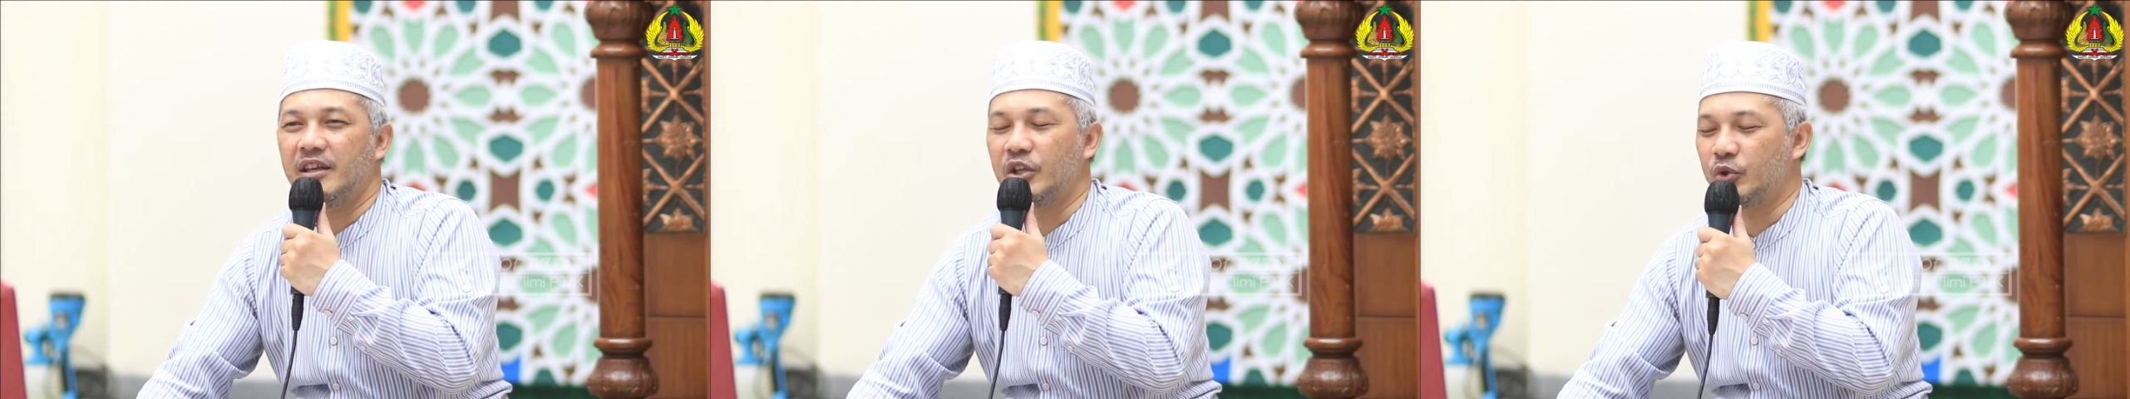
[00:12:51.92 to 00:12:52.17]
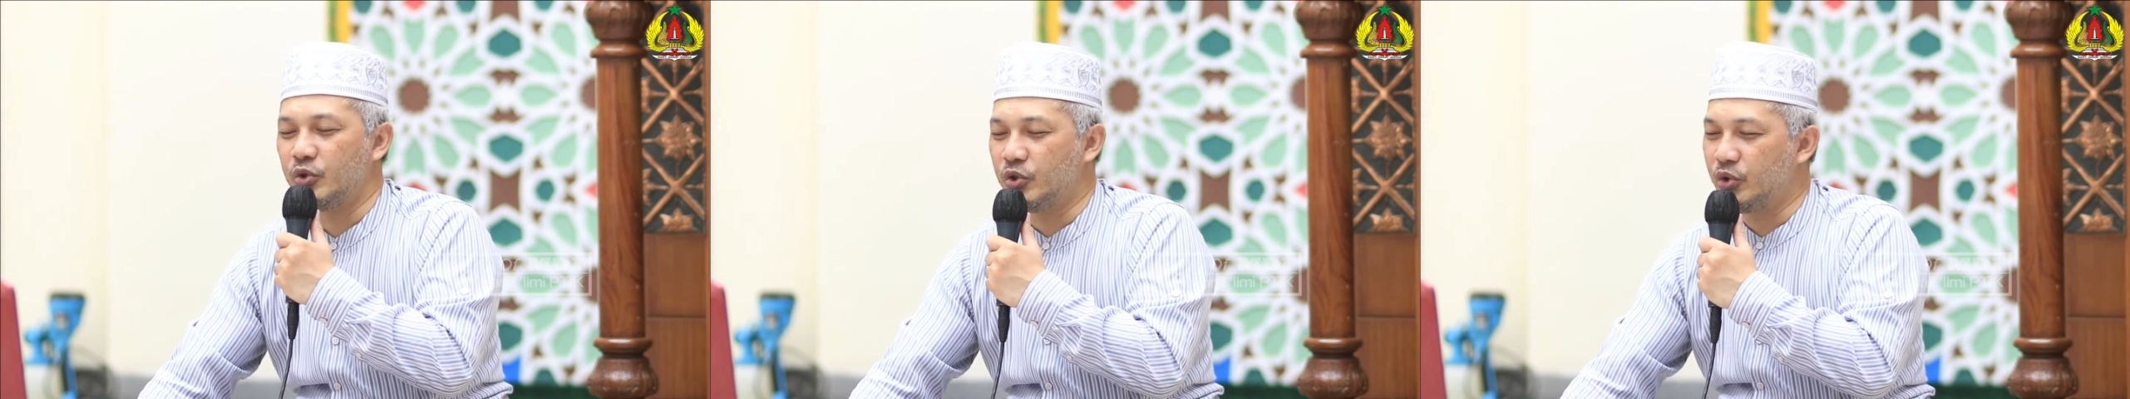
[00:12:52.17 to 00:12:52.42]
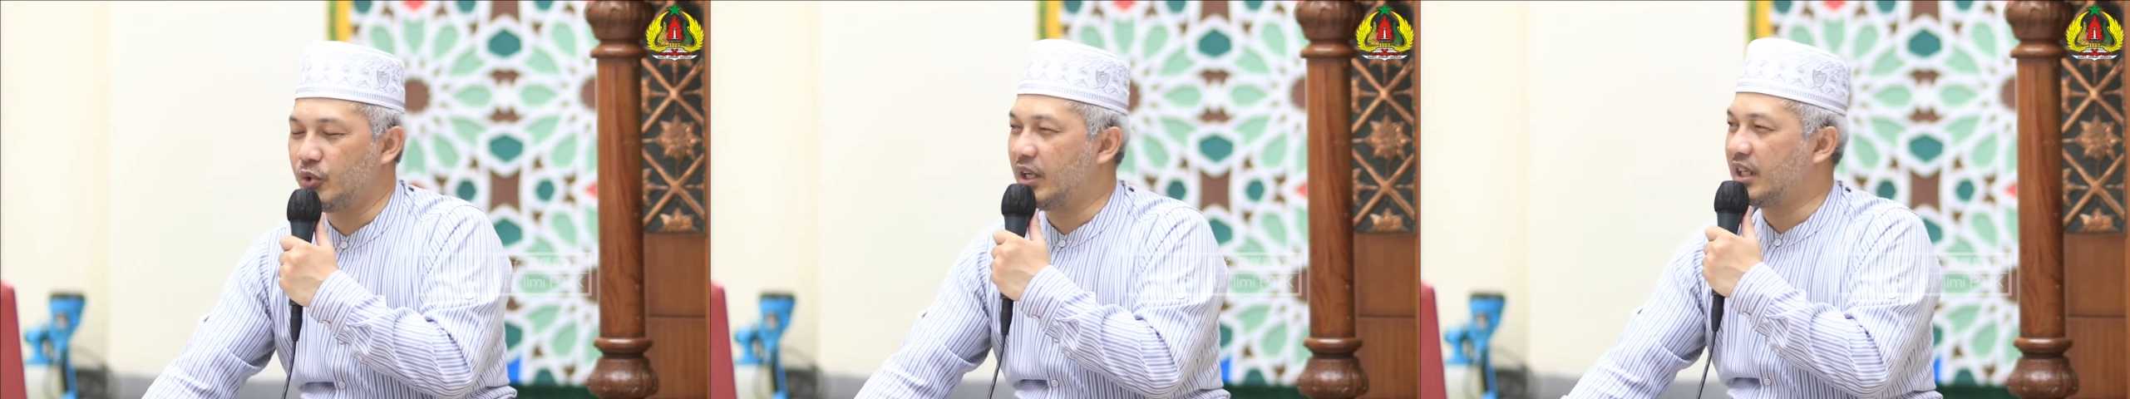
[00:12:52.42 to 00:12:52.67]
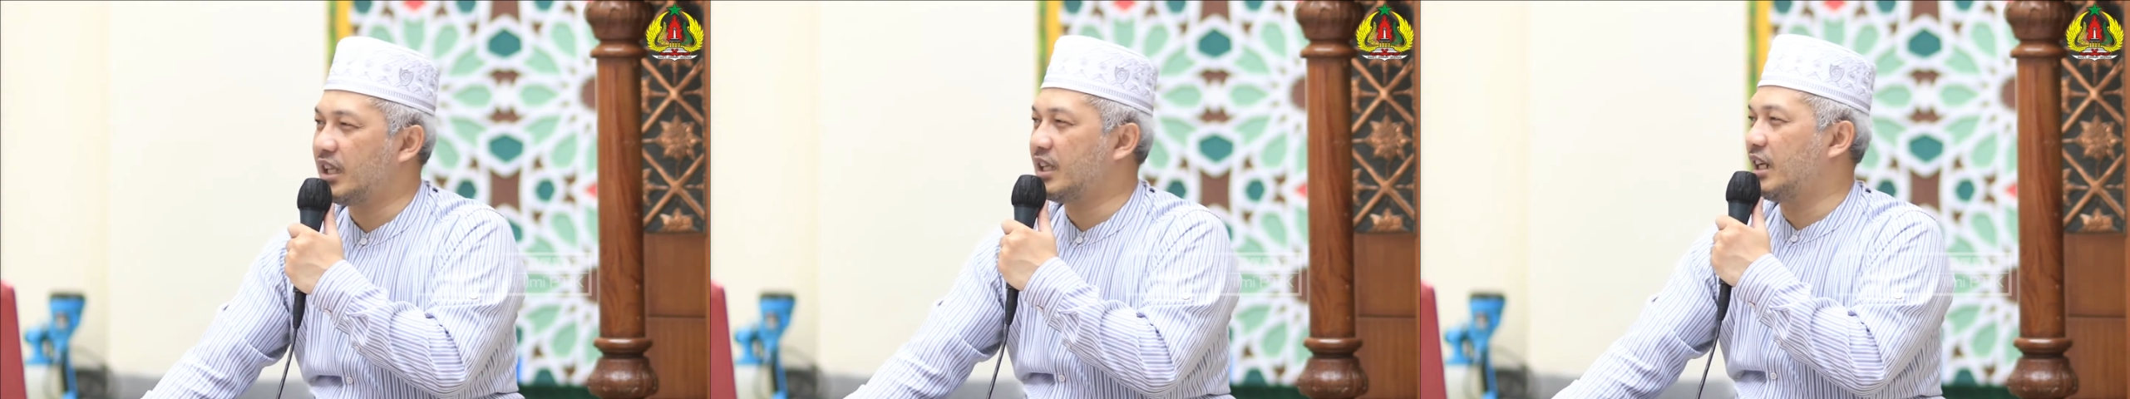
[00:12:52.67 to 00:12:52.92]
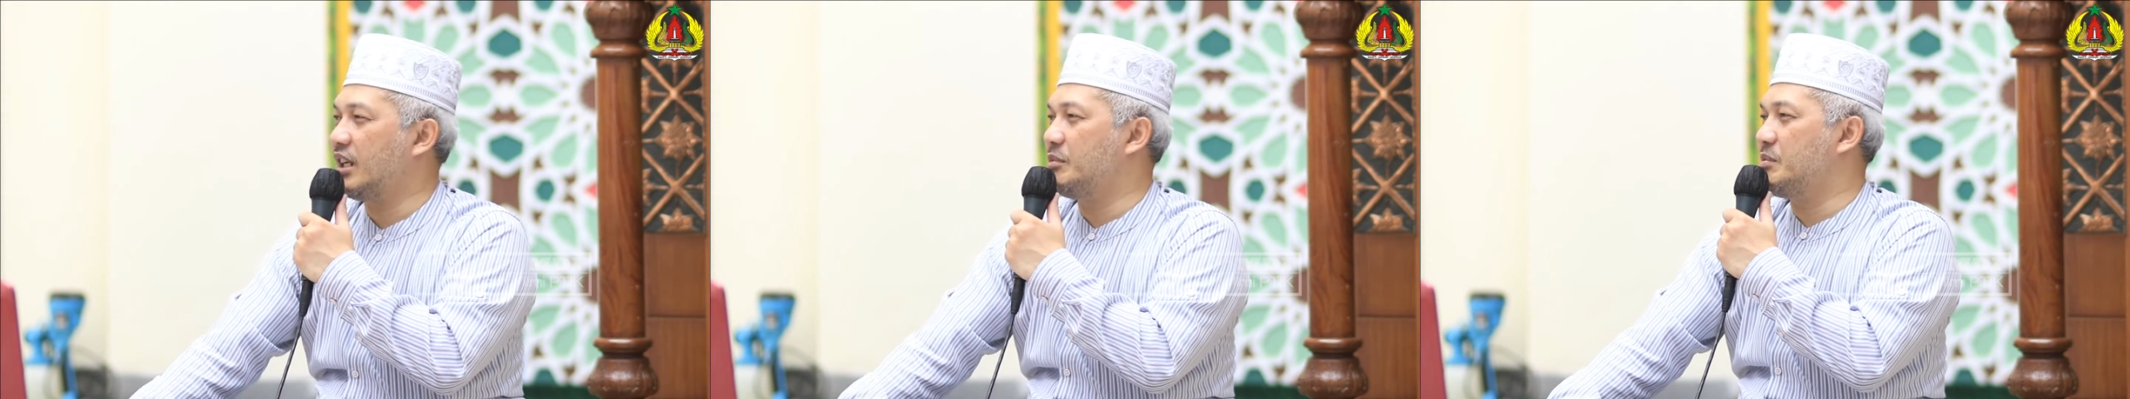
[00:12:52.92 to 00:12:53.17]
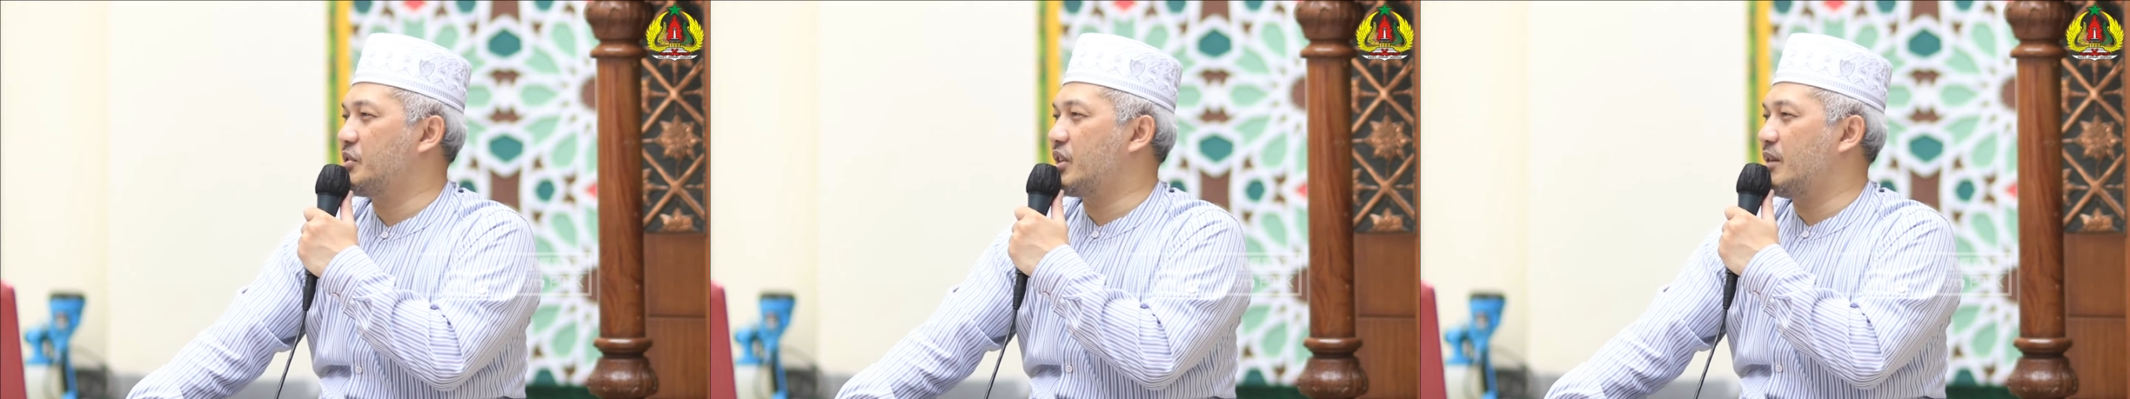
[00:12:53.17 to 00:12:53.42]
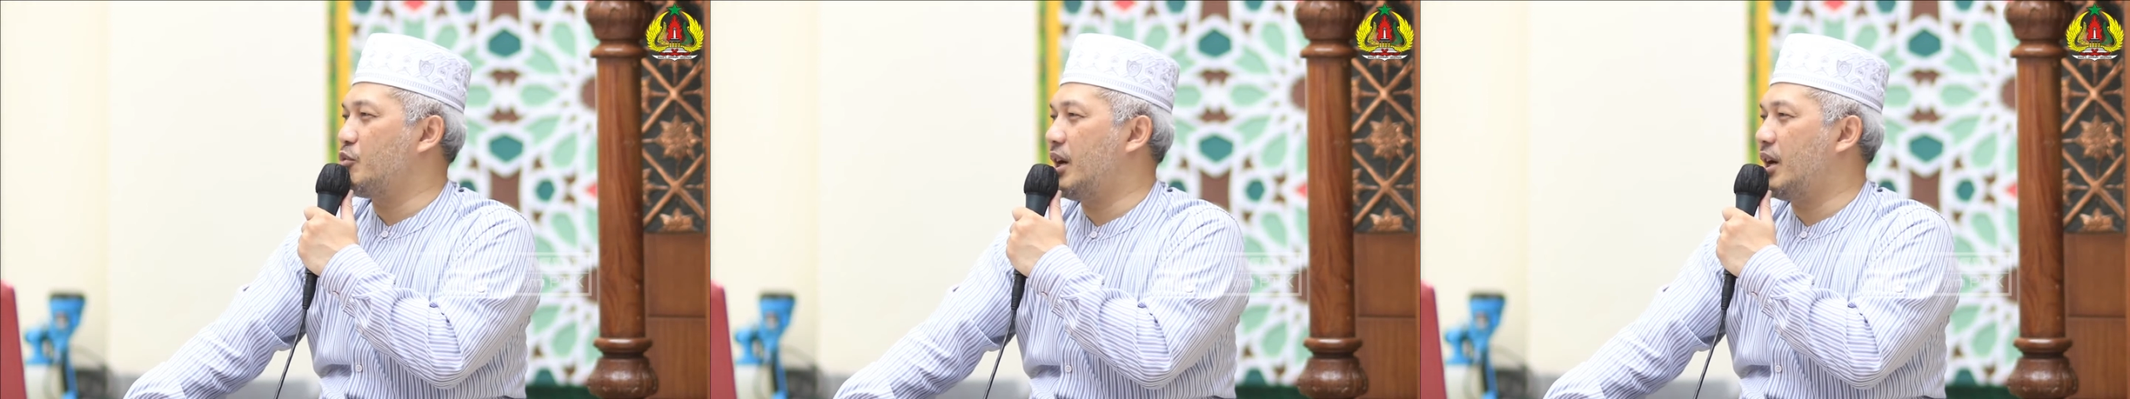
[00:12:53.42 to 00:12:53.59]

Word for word: yaitu junjungan kita Nabi besar